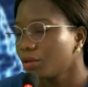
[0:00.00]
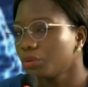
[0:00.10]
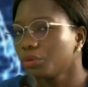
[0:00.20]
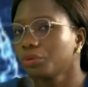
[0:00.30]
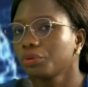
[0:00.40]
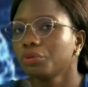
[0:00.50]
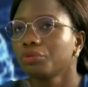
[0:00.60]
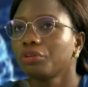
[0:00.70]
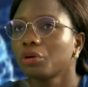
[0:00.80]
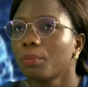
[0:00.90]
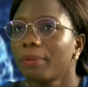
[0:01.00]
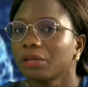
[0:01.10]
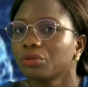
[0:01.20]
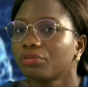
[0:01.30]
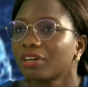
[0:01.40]
Donc, une fois qu'on
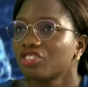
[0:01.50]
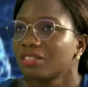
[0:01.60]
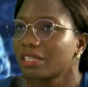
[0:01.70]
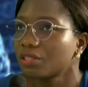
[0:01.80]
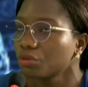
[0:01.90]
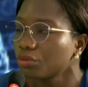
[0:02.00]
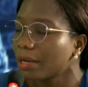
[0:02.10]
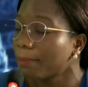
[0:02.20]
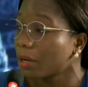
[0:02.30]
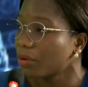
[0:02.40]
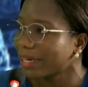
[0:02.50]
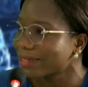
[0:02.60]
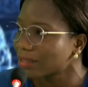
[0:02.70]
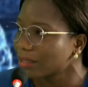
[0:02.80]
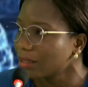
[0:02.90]
parle de fragilisation de la paroi
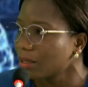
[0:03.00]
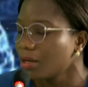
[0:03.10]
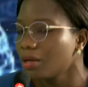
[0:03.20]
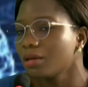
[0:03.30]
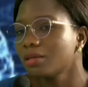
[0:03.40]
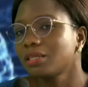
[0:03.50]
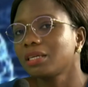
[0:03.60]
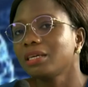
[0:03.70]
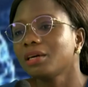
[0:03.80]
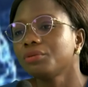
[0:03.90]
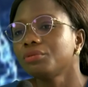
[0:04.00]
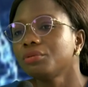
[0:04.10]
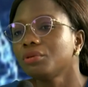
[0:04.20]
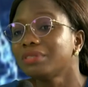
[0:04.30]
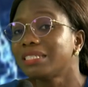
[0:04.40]
gastrique, c'est qu'il y a
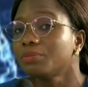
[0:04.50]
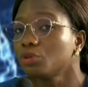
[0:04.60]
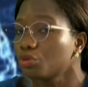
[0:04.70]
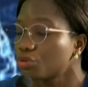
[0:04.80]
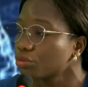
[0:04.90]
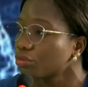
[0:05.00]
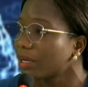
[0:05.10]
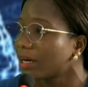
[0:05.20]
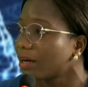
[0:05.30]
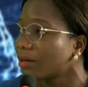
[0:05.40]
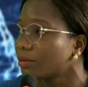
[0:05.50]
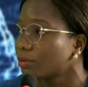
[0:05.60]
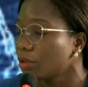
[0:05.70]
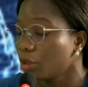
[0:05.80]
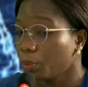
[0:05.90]
une diminution de la
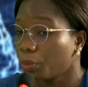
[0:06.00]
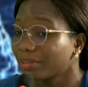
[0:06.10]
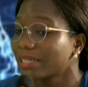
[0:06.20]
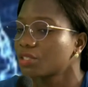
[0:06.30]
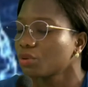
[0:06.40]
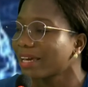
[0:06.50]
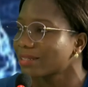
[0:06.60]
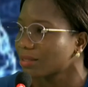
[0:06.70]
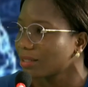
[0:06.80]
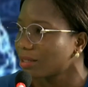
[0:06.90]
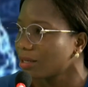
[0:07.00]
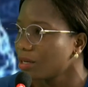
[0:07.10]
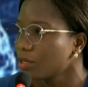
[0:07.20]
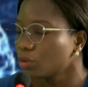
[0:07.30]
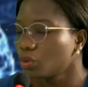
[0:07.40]
protection gastrique.
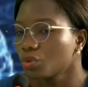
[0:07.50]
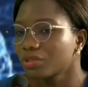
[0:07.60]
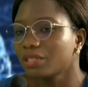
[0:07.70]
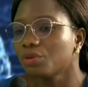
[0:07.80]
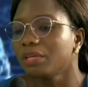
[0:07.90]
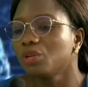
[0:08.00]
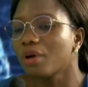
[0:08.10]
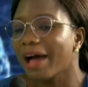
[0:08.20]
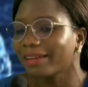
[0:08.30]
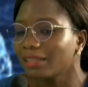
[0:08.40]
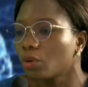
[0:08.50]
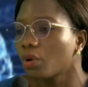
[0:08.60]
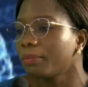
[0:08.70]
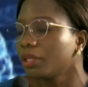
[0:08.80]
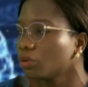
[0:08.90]
Donc, c'est un milieu adéquat
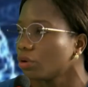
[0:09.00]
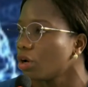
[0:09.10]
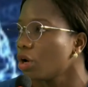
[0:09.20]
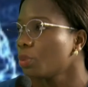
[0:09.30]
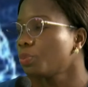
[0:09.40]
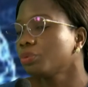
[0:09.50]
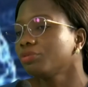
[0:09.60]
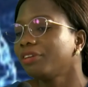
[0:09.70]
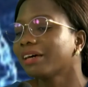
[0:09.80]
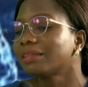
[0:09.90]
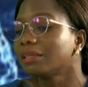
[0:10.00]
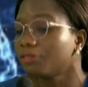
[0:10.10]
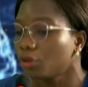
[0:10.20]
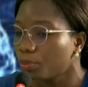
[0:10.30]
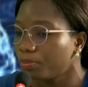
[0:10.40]
maintenant pour faire
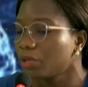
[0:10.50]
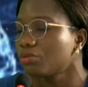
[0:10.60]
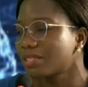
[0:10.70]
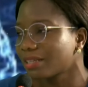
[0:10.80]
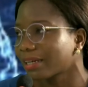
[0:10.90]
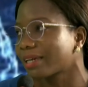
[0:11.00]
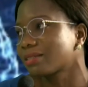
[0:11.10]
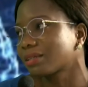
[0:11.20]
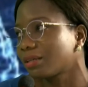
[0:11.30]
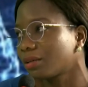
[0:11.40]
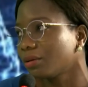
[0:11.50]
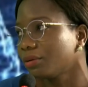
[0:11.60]
développer l'ulcère gastrique.